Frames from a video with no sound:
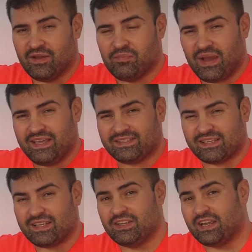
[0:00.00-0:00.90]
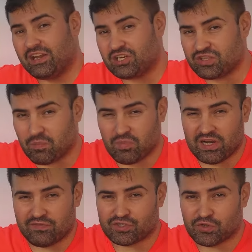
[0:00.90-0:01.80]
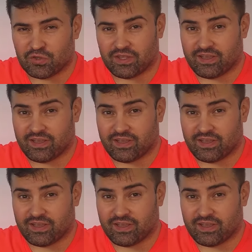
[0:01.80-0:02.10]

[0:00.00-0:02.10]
Мои соседи, конечно, были в шоке,